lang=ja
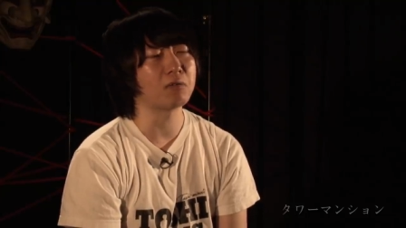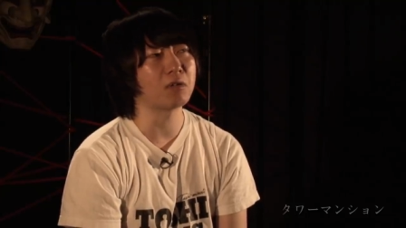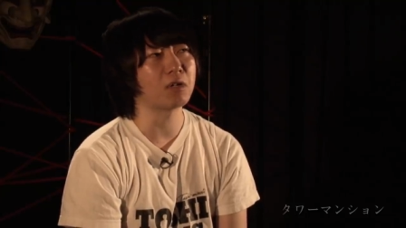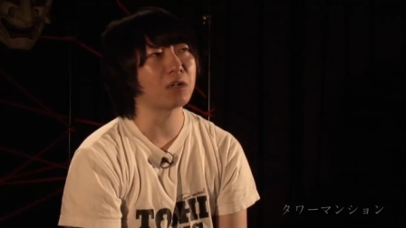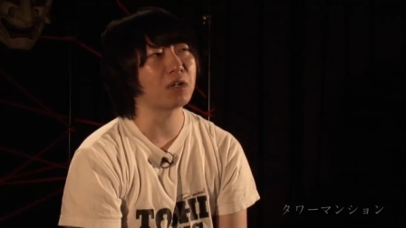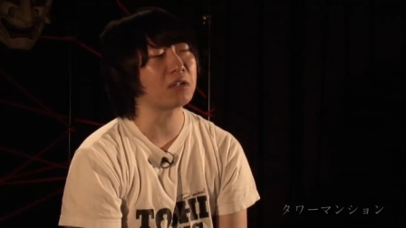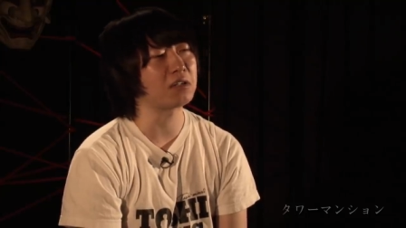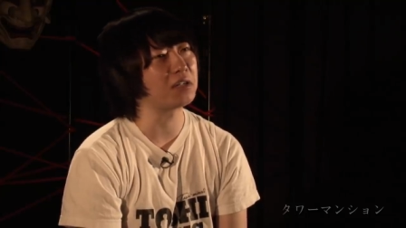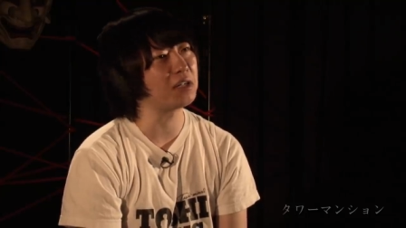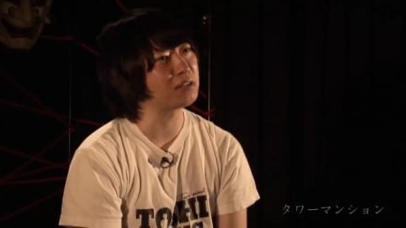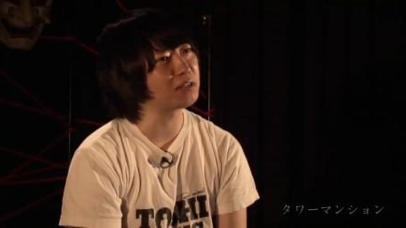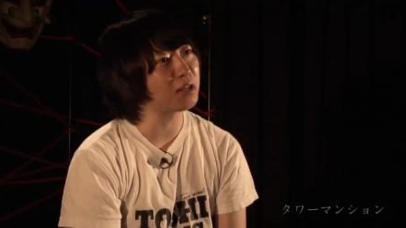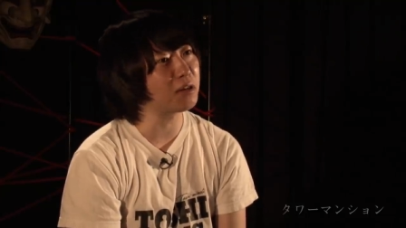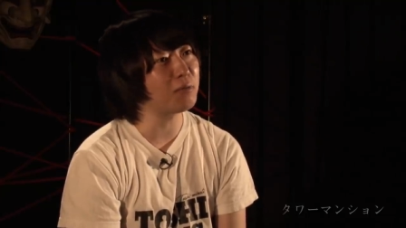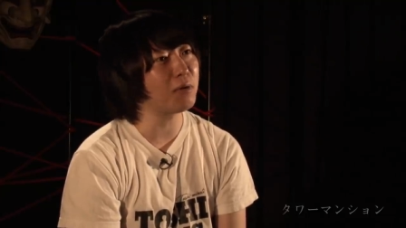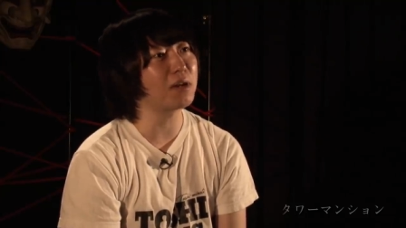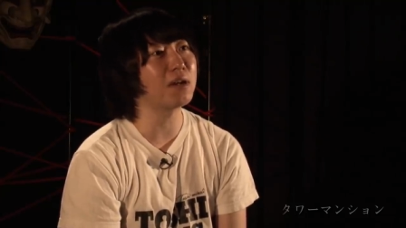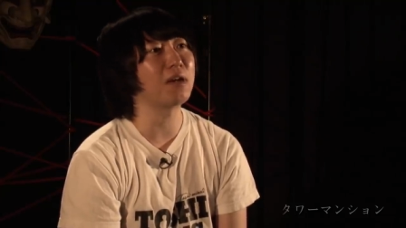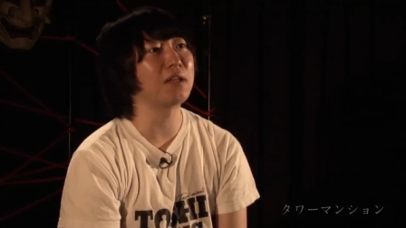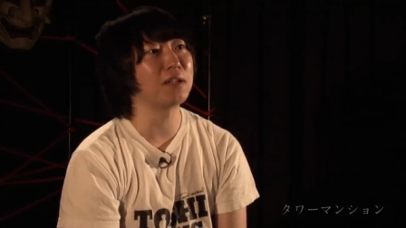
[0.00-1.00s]
なんか下世
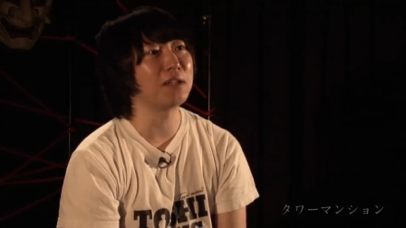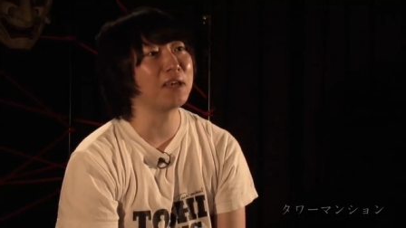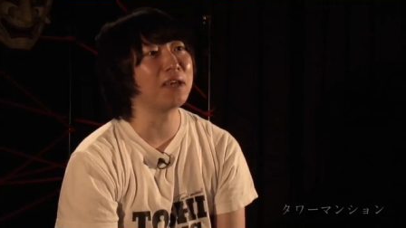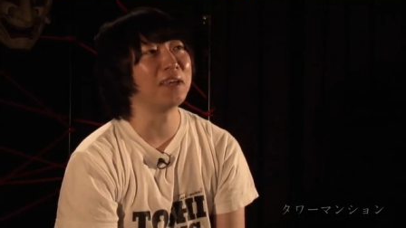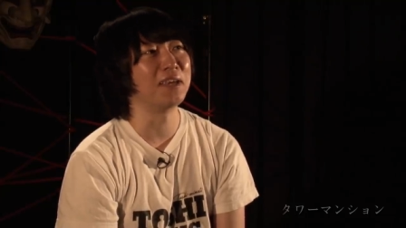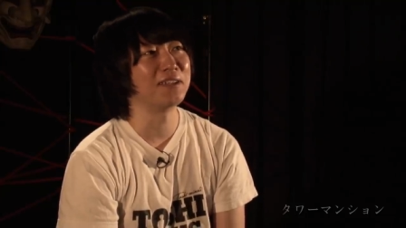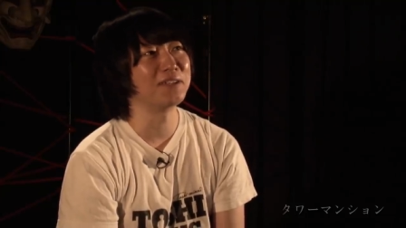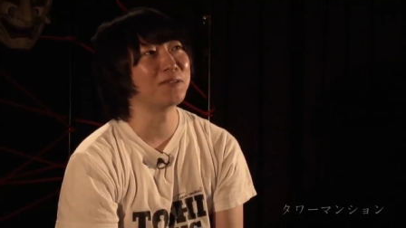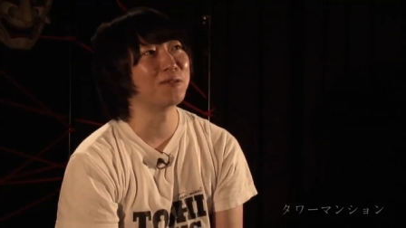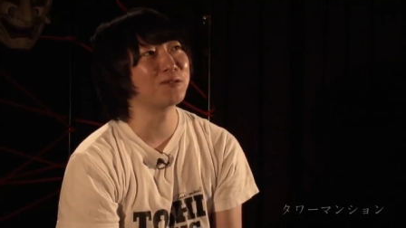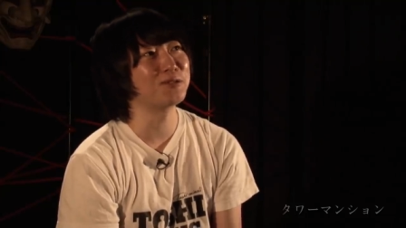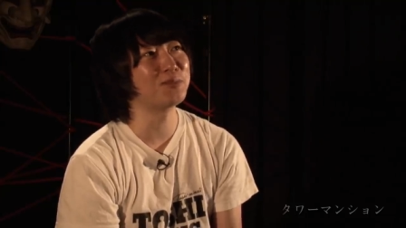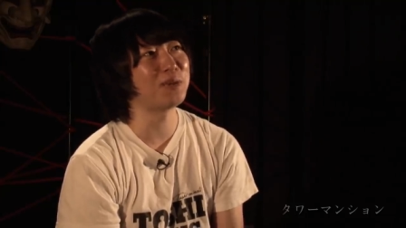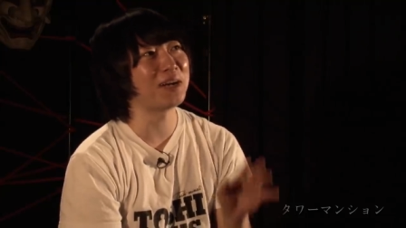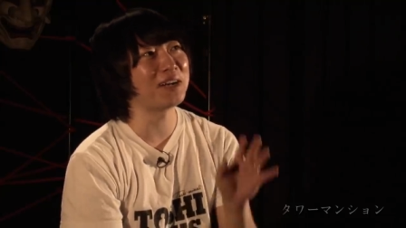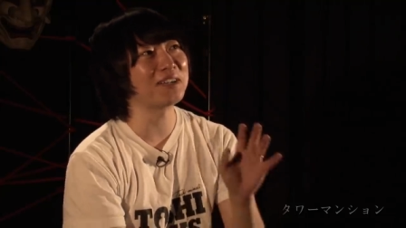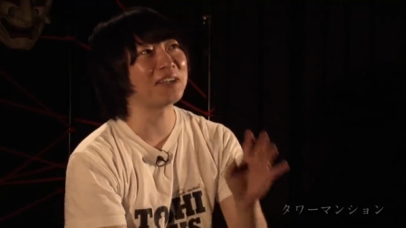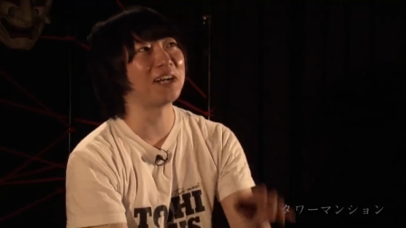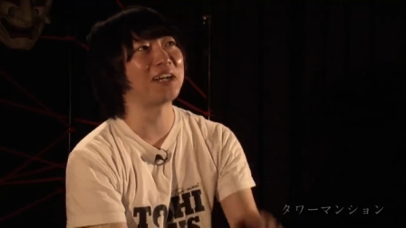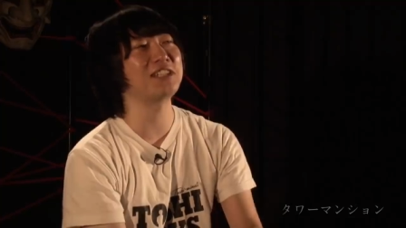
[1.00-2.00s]
話なね特
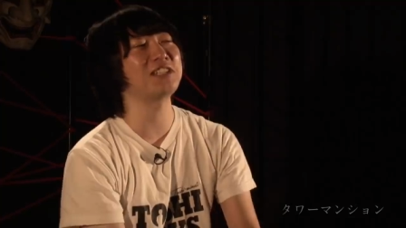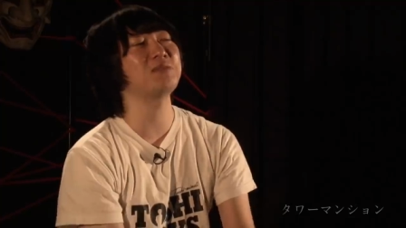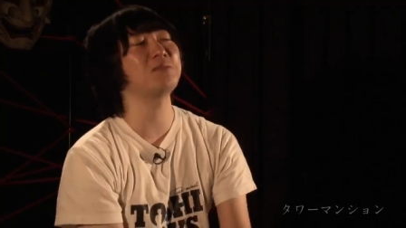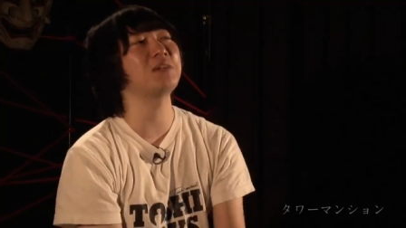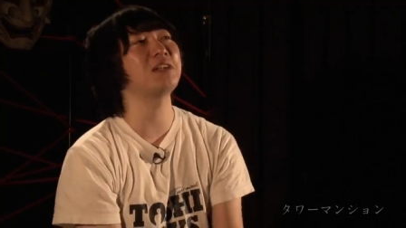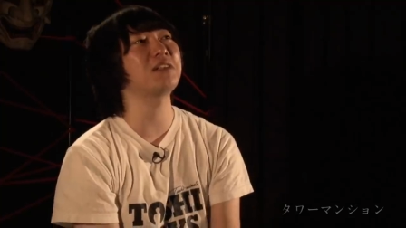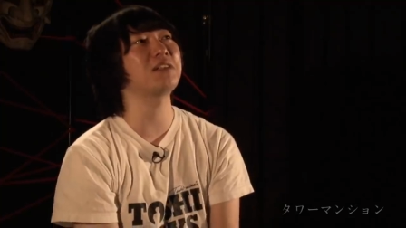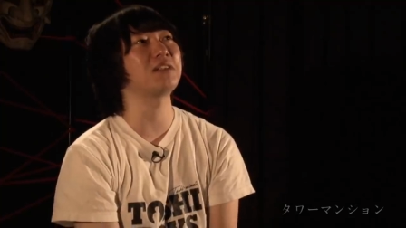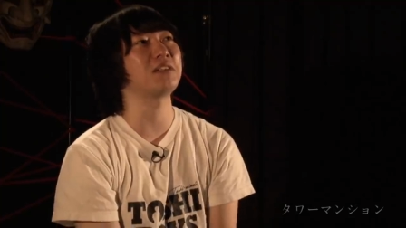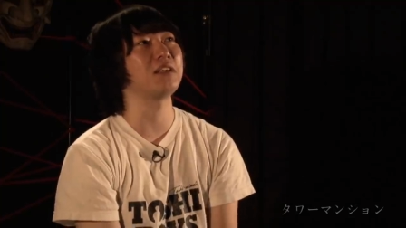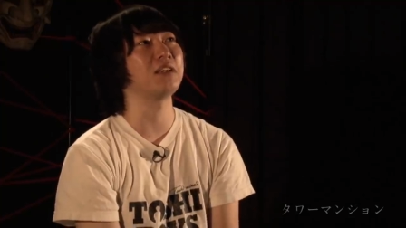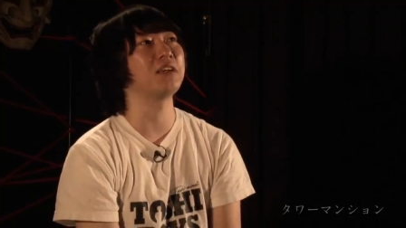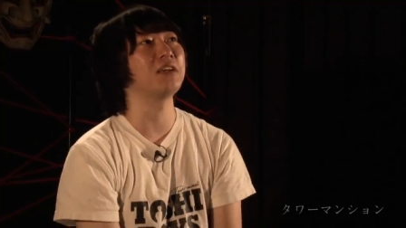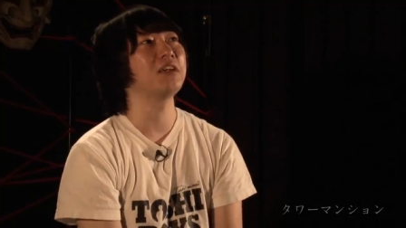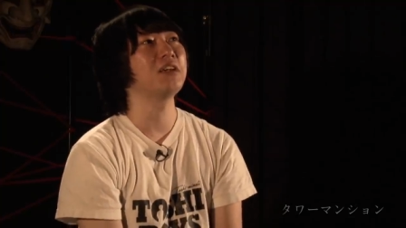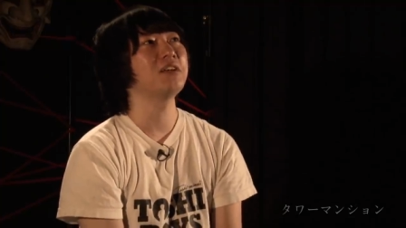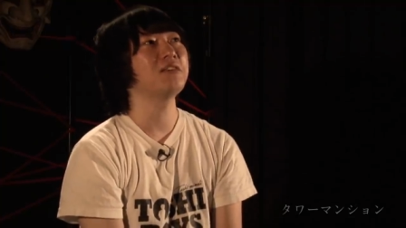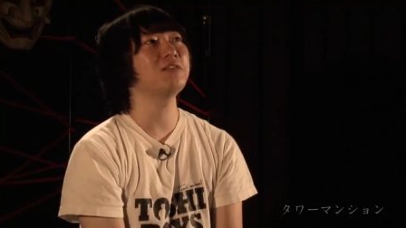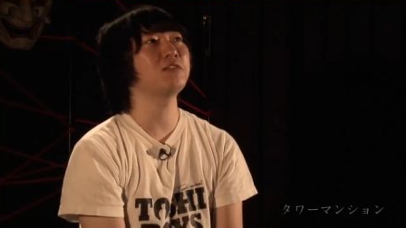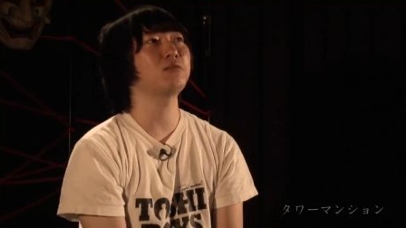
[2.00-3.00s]
番が始まって、
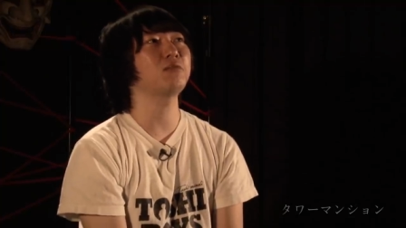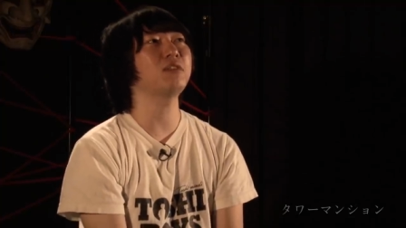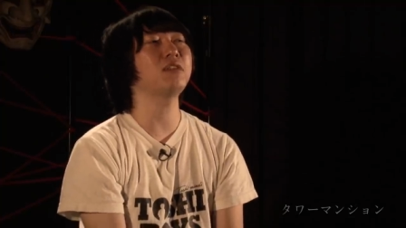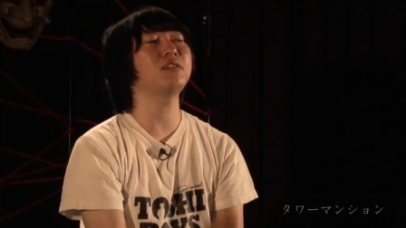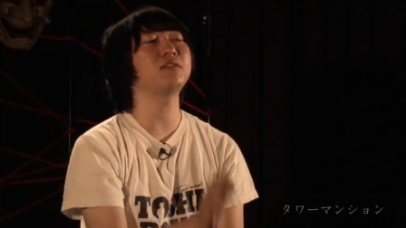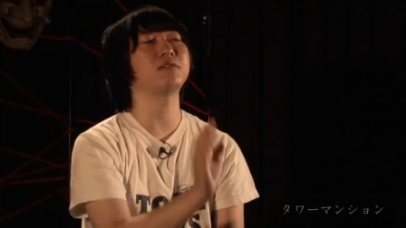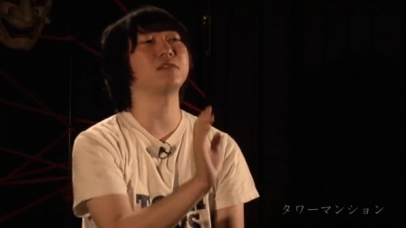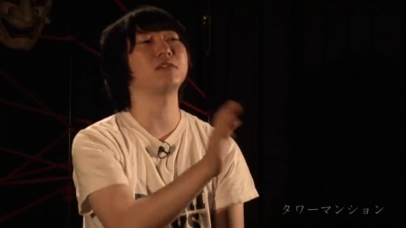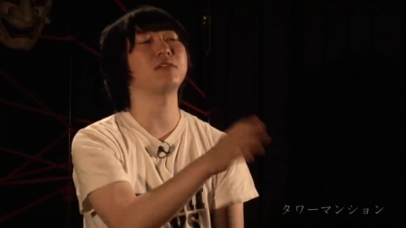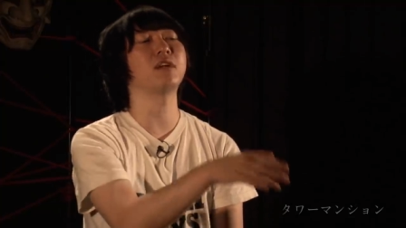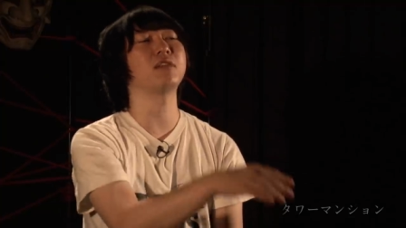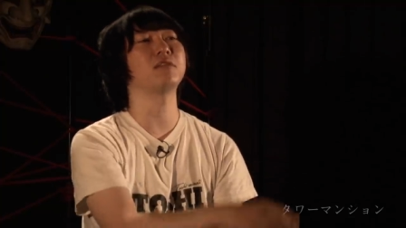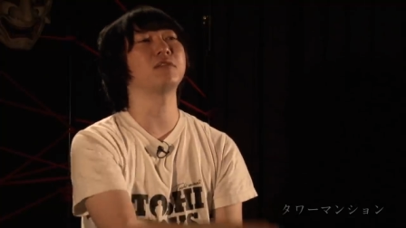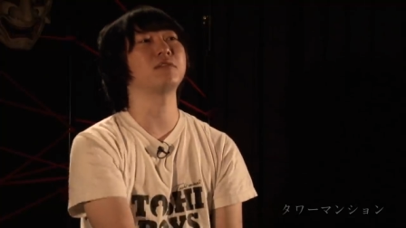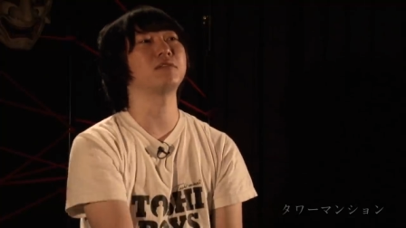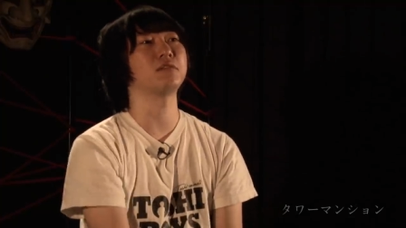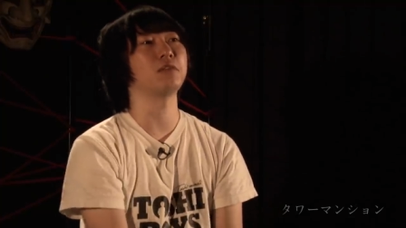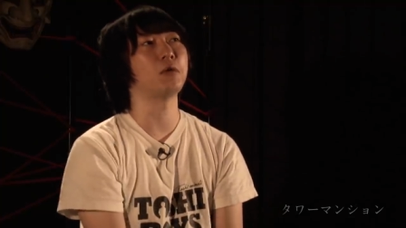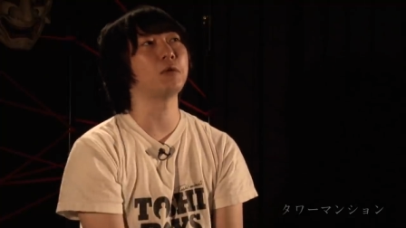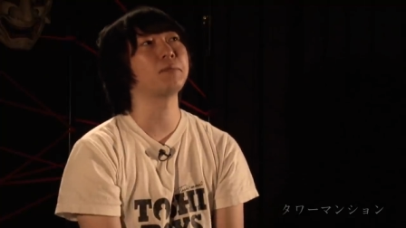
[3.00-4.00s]
でそれに着いたん
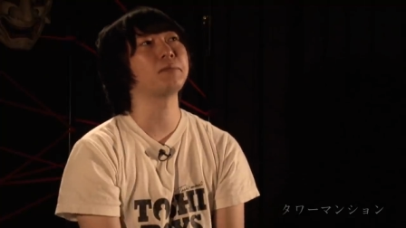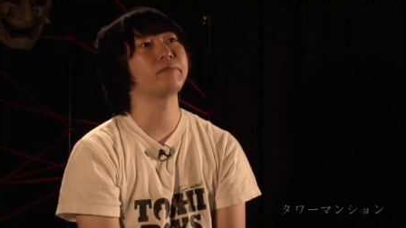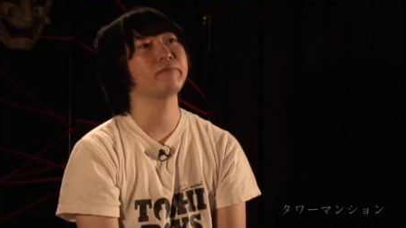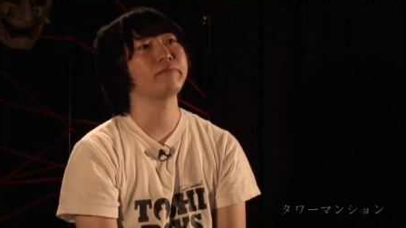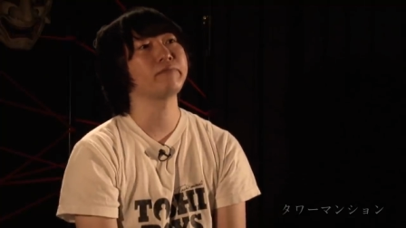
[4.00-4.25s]
ですよ。